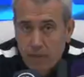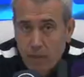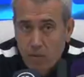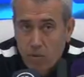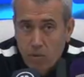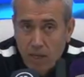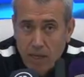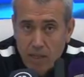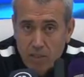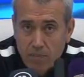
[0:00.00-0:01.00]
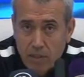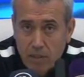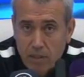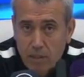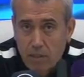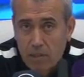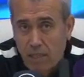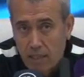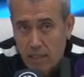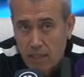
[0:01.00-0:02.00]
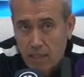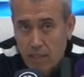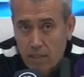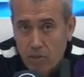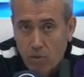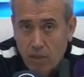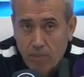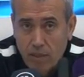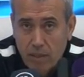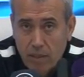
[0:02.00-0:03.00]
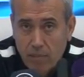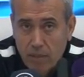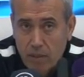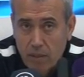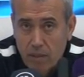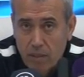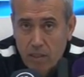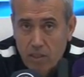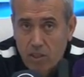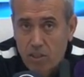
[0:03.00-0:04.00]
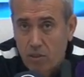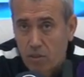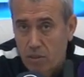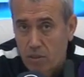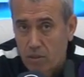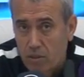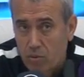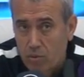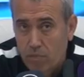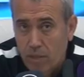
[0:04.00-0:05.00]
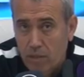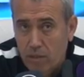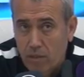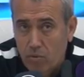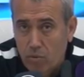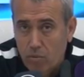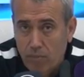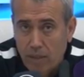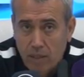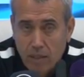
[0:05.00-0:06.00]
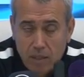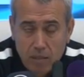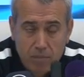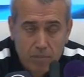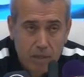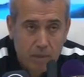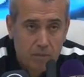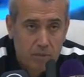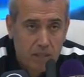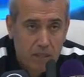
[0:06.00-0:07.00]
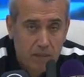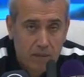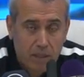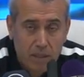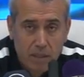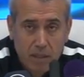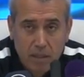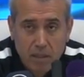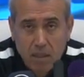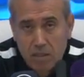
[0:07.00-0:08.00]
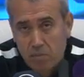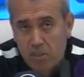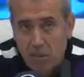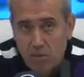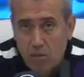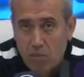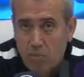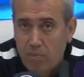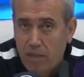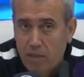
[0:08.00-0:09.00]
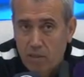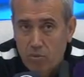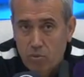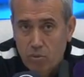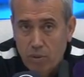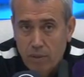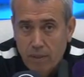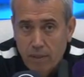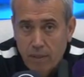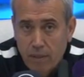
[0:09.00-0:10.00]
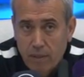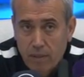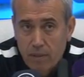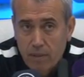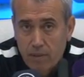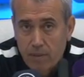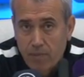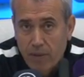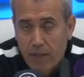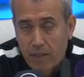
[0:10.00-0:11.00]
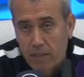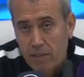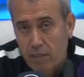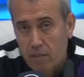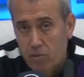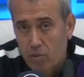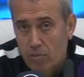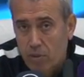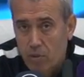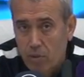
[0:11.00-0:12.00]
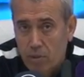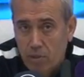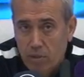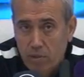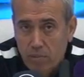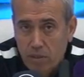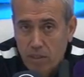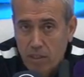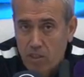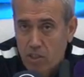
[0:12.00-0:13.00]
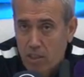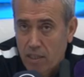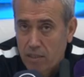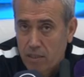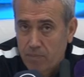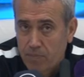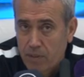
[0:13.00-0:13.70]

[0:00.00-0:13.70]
daha doğru yerleşmek, diğer yarı alanda oynamak ama geçiş hücumlarını da durdurmakla ilgili bir planımız vardı. 60'tan sonra bu plan da tuttu. Her kazandığı topta Konya takımı geçişlerde